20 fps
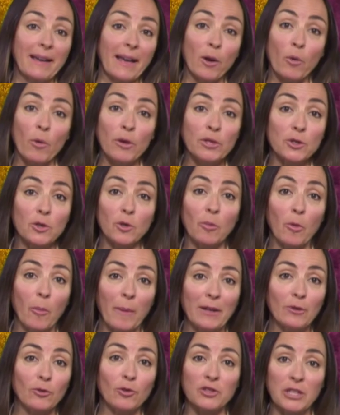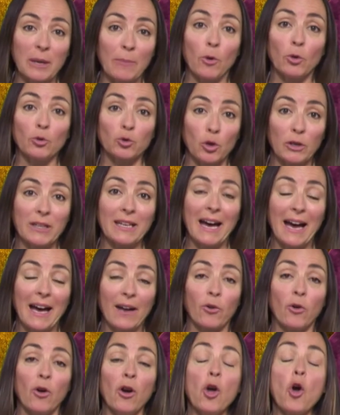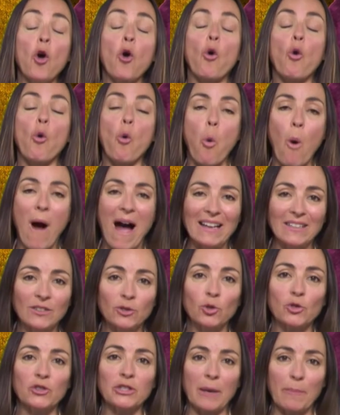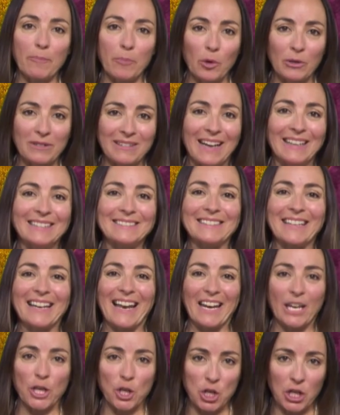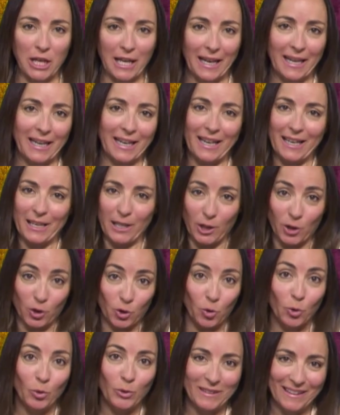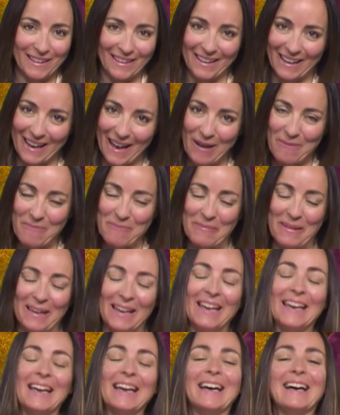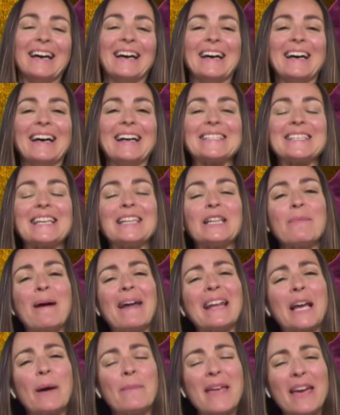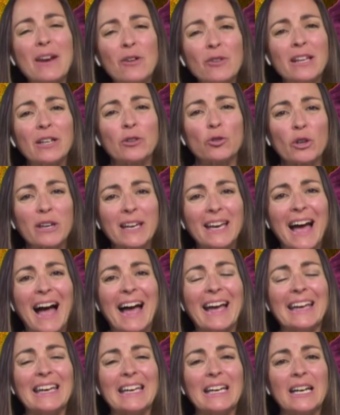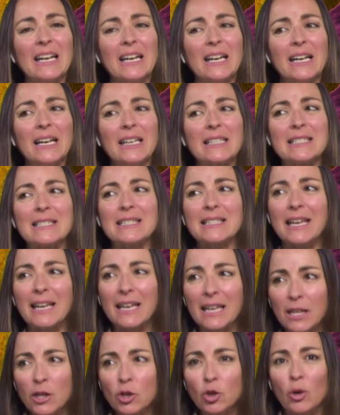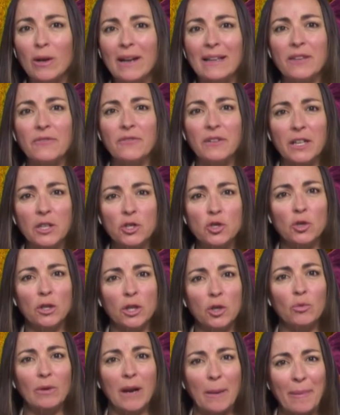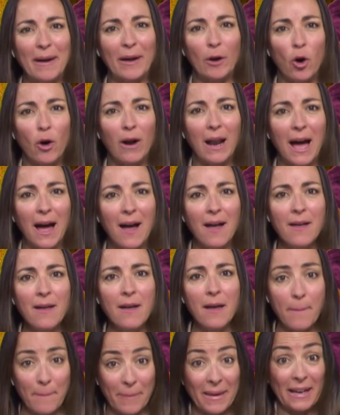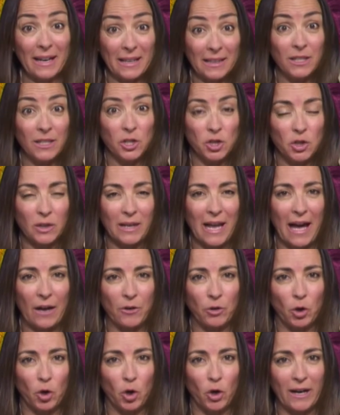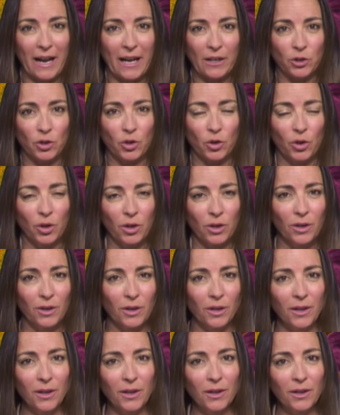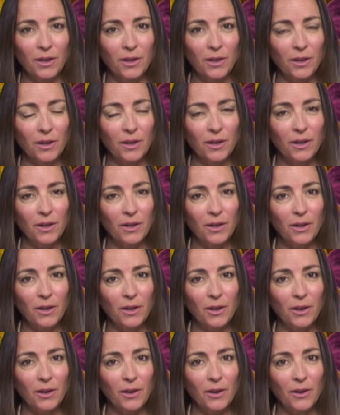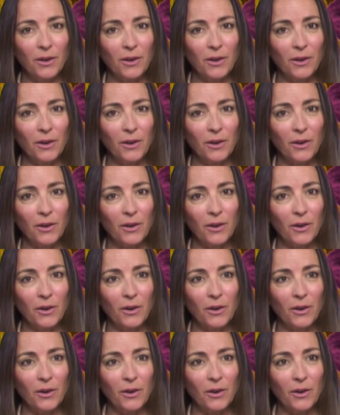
che in questo momento sia molto chiaro quanto sia importante la ricerca in tutti sì. i campi. Eh, senti Marica, mi hanno detto che hai eh, scritto la definizione di una parola per il dizionario, corretto? Sì, per